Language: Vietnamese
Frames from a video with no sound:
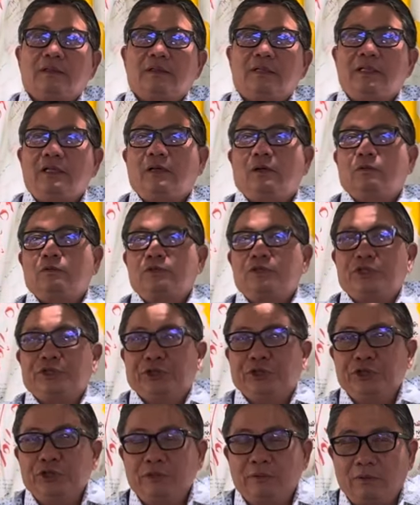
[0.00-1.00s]
thí dụ
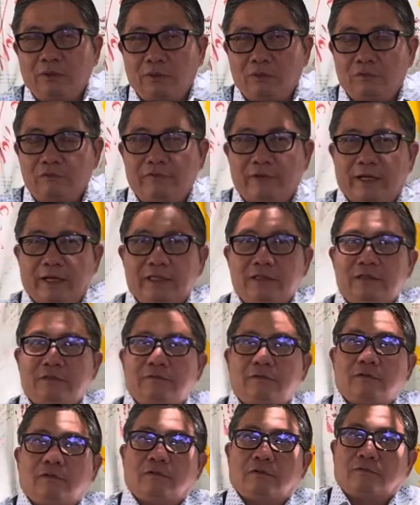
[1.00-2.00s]
chửi cho phụ phản cho
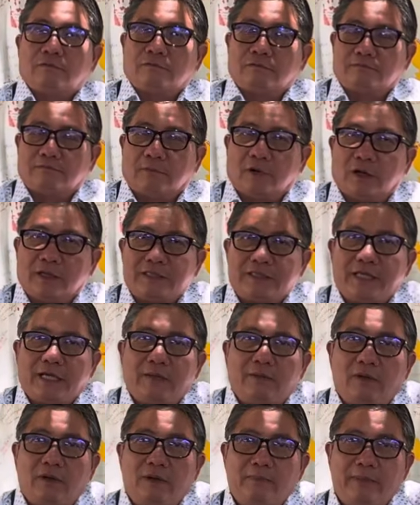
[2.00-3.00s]
phụ bỏ
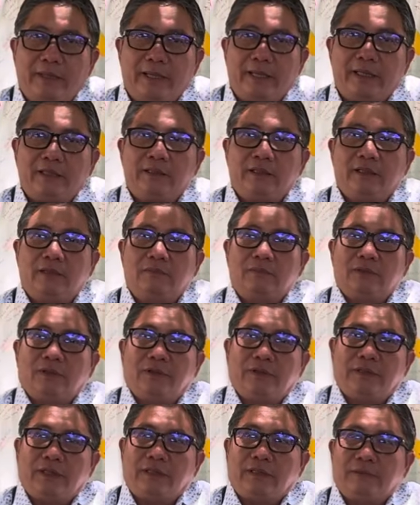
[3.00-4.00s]
cha bỏ mẹ thì không
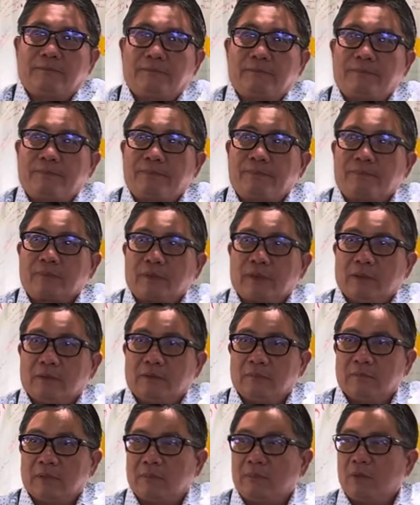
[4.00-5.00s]
nói gì
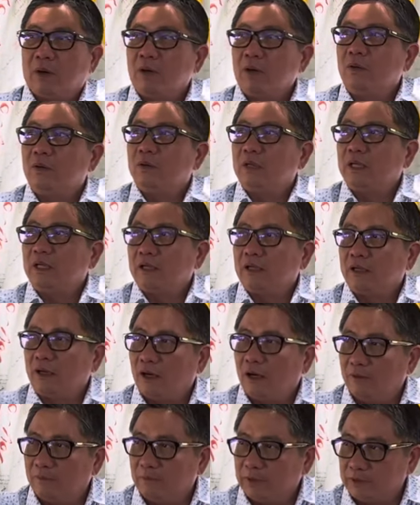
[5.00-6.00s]
mà bỏ luôn cái linh
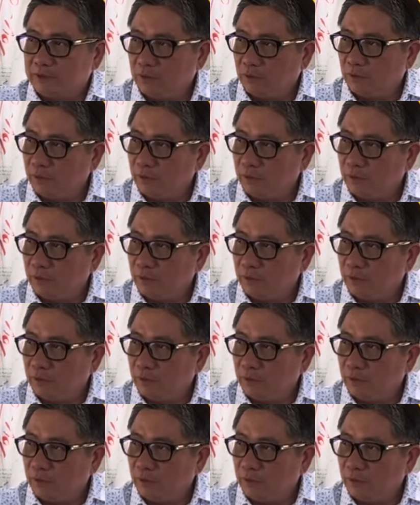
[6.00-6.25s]
hồn mình cho